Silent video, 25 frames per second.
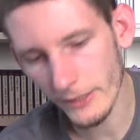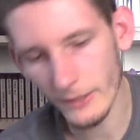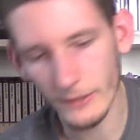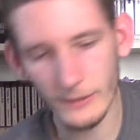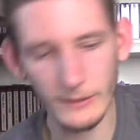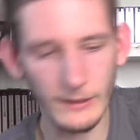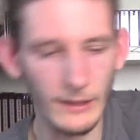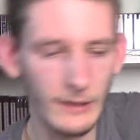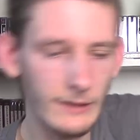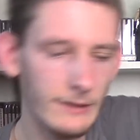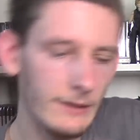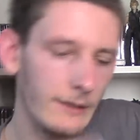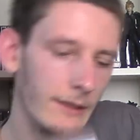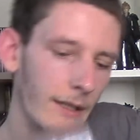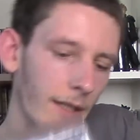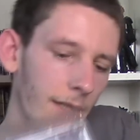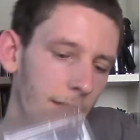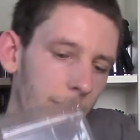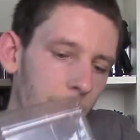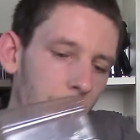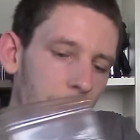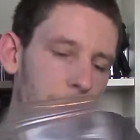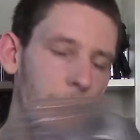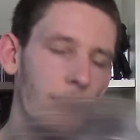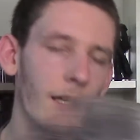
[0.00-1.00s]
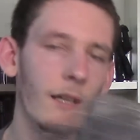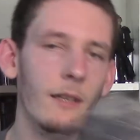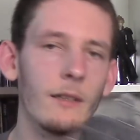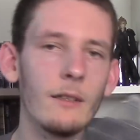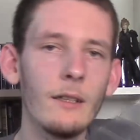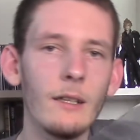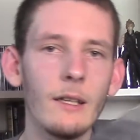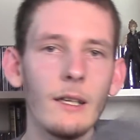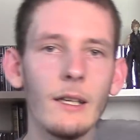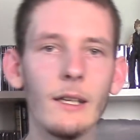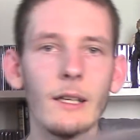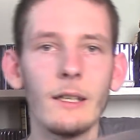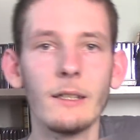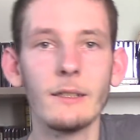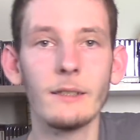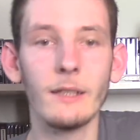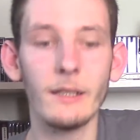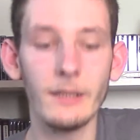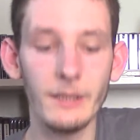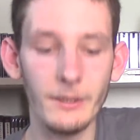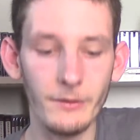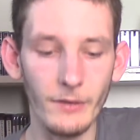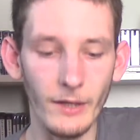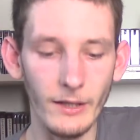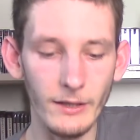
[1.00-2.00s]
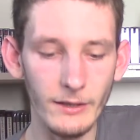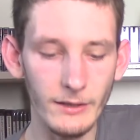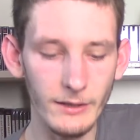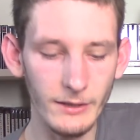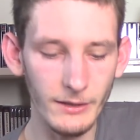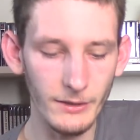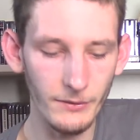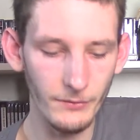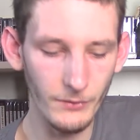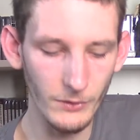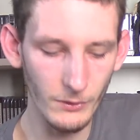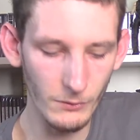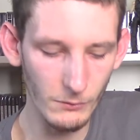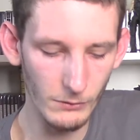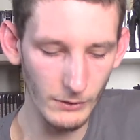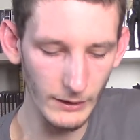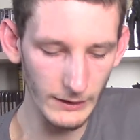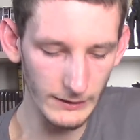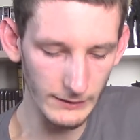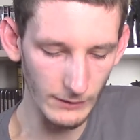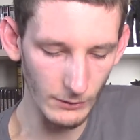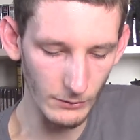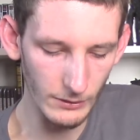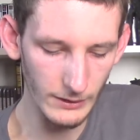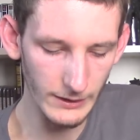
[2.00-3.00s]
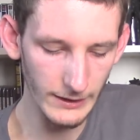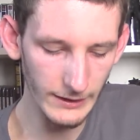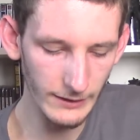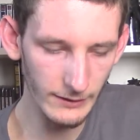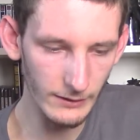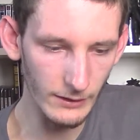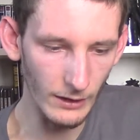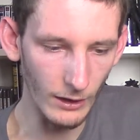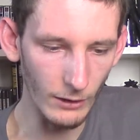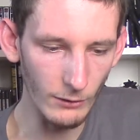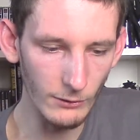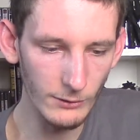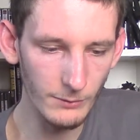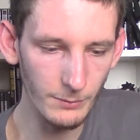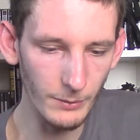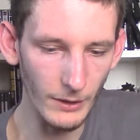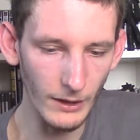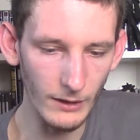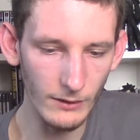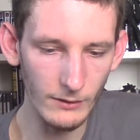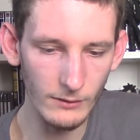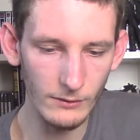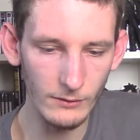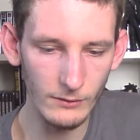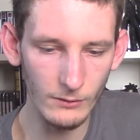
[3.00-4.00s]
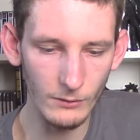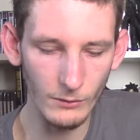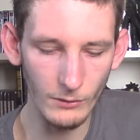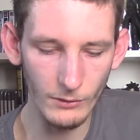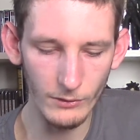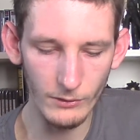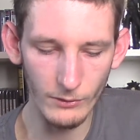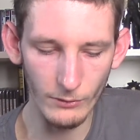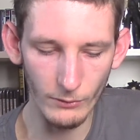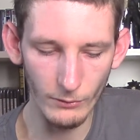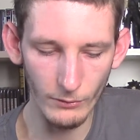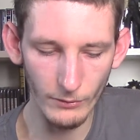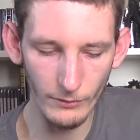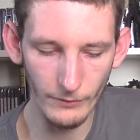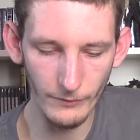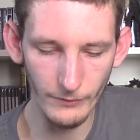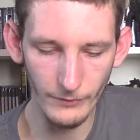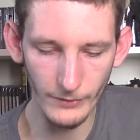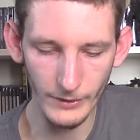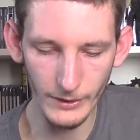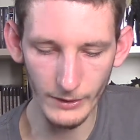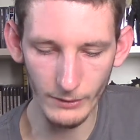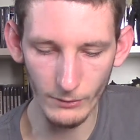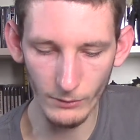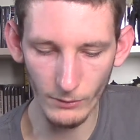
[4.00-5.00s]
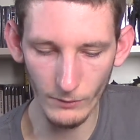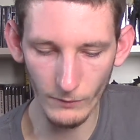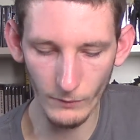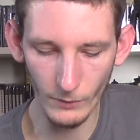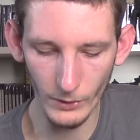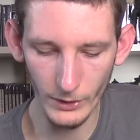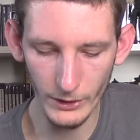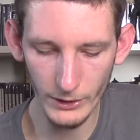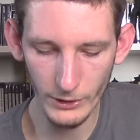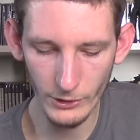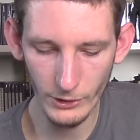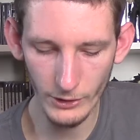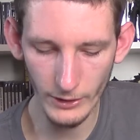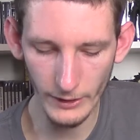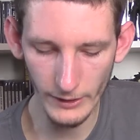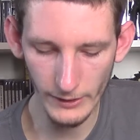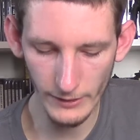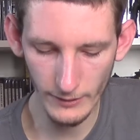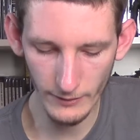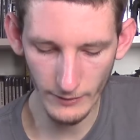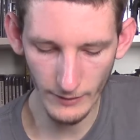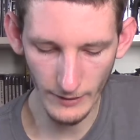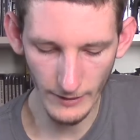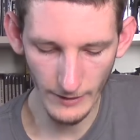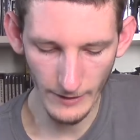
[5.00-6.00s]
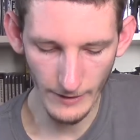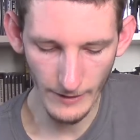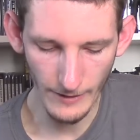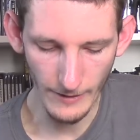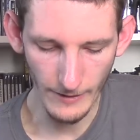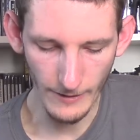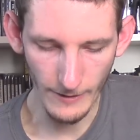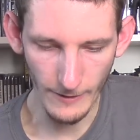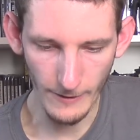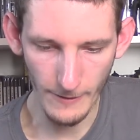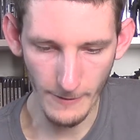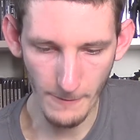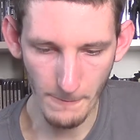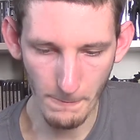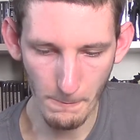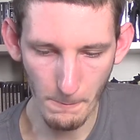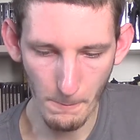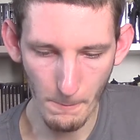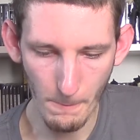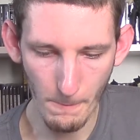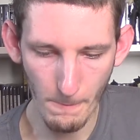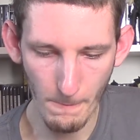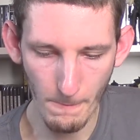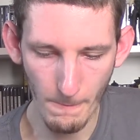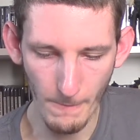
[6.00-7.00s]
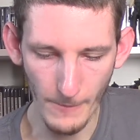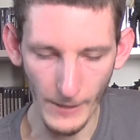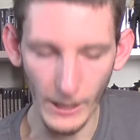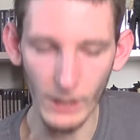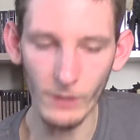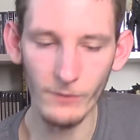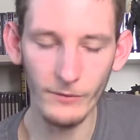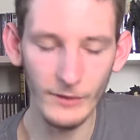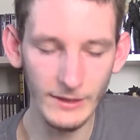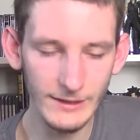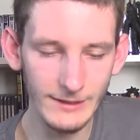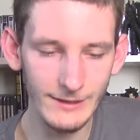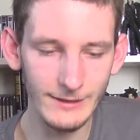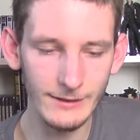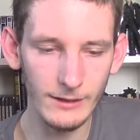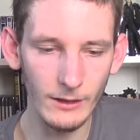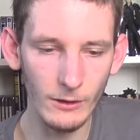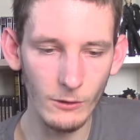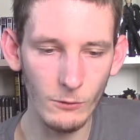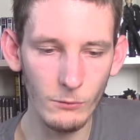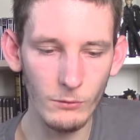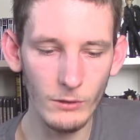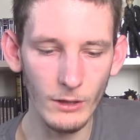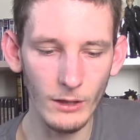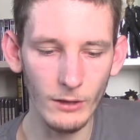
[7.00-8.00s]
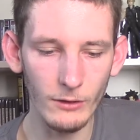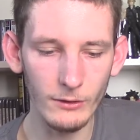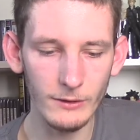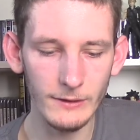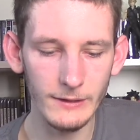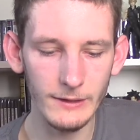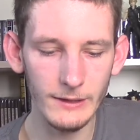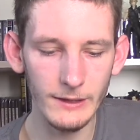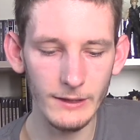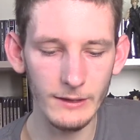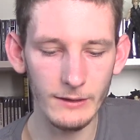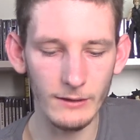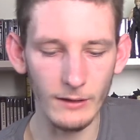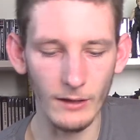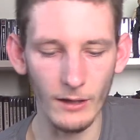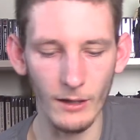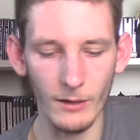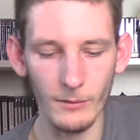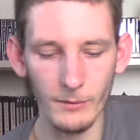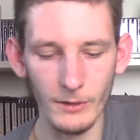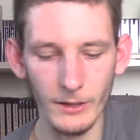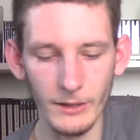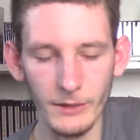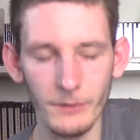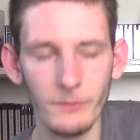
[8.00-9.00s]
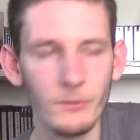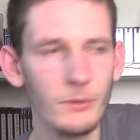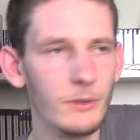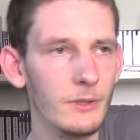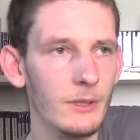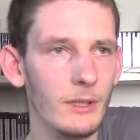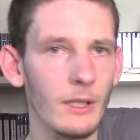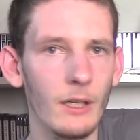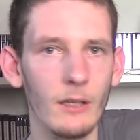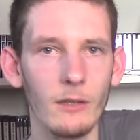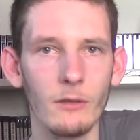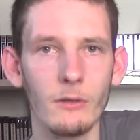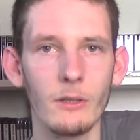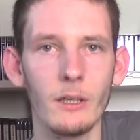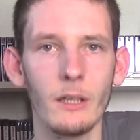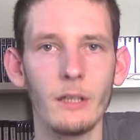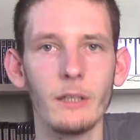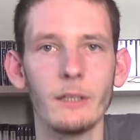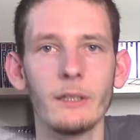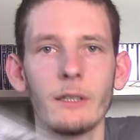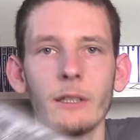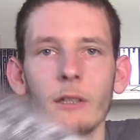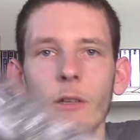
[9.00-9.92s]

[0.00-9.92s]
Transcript: Das lasse ich da jetzt mal dran, denn ich werde diese Figur jetzt auch nicht auspacken und irgendwie irgendwo hinstellen, ähm, auch wenn sie sehr cool aussieht, aber ich wüsste gerade auch gar nicht